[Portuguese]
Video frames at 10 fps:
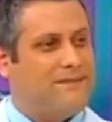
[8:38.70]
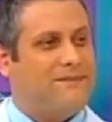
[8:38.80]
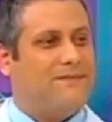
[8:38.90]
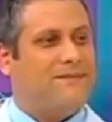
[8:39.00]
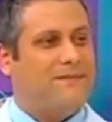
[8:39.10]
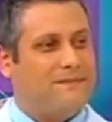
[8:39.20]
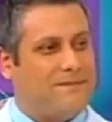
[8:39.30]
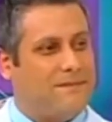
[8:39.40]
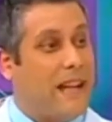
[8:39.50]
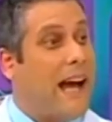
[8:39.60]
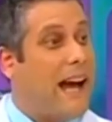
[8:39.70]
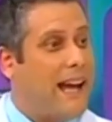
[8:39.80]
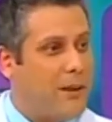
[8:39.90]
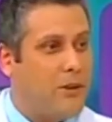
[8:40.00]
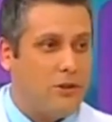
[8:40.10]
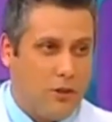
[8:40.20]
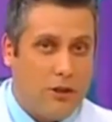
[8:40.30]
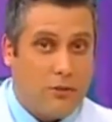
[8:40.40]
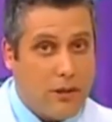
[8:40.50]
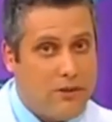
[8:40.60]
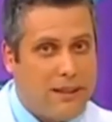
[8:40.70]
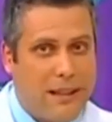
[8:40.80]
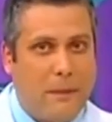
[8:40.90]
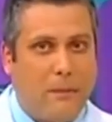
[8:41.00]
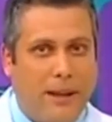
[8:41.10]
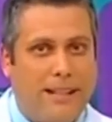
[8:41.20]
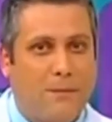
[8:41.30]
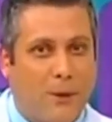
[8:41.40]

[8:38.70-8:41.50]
O que é muito gostoso, ah, é inclusive, é gostoso né? quando se tem memórias